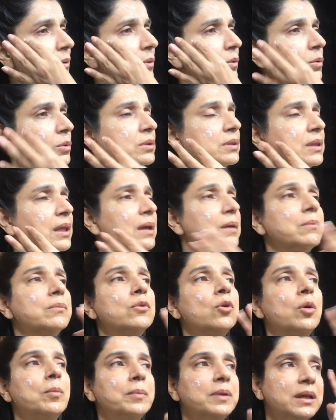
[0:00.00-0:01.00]
होते हैं
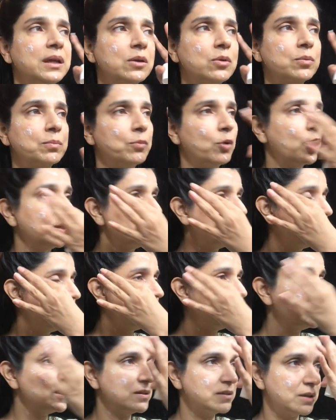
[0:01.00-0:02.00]
नॉर्मली बहुत
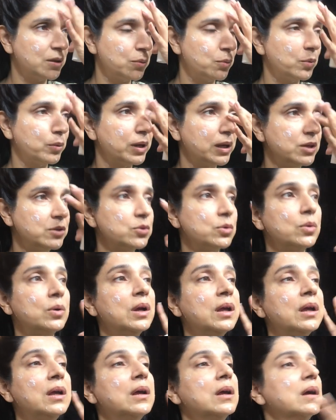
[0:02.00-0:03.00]
सारी चीज़ें होंगी जो
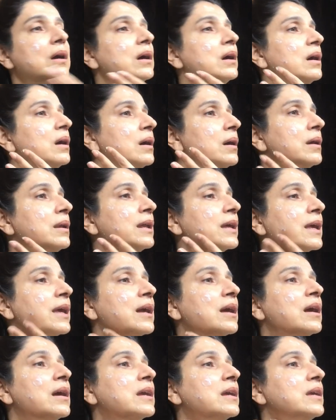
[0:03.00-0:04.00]
आ,
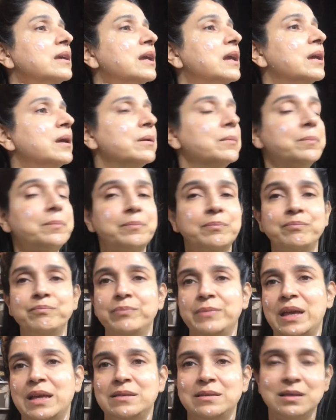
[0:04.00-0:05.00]
लगेगा कि ये
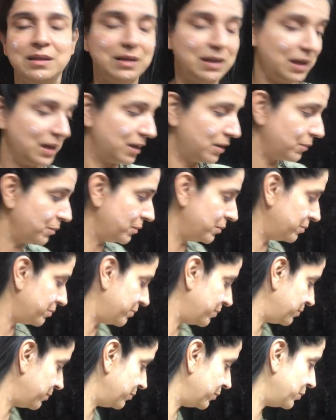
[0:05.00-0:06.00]
ऐसे नहीं
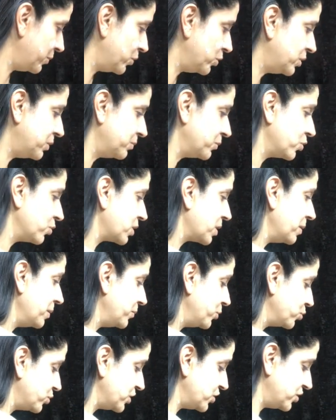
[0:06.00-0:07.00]
क्योंकि मैं
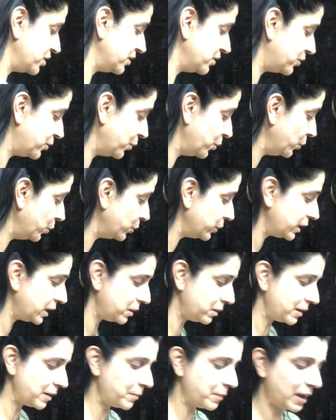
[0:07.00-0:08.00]
ब्यूटिशियन तो हूँ
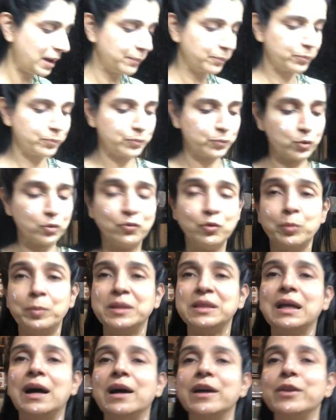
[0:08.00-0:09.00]
नहीं ये मैं आपको वो
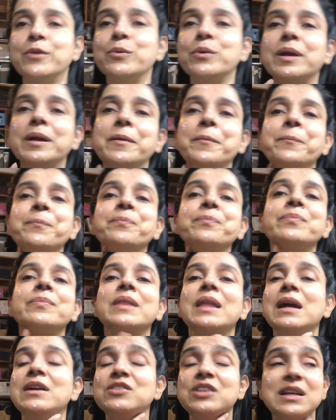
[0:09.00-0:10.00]
बता रही हूँ कि
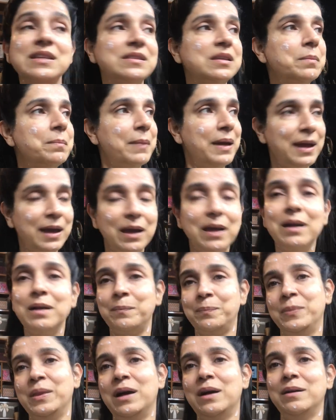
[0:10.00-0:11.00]
जैसे मैं
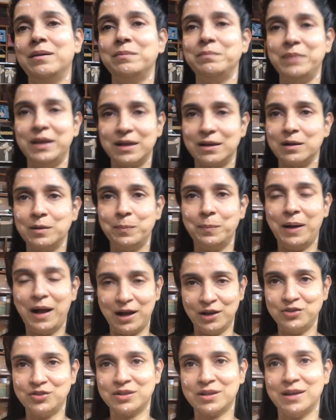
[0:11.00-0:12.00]
अपना मेकअप
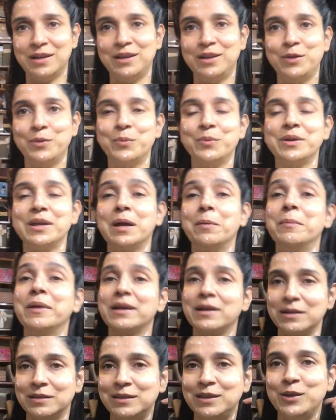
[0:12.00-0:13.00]
आज कर रही हूँ या मैं
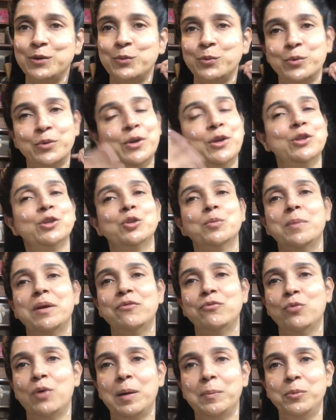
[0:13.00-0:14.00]
करती हूँ तो मैं
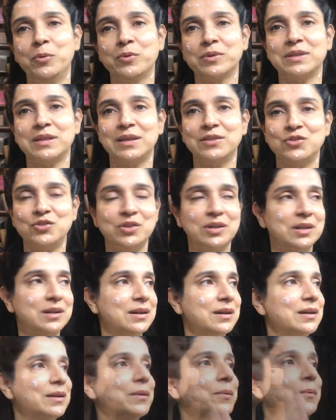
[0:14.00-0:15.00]
वो आप लोगों के साथ शेयर कर रही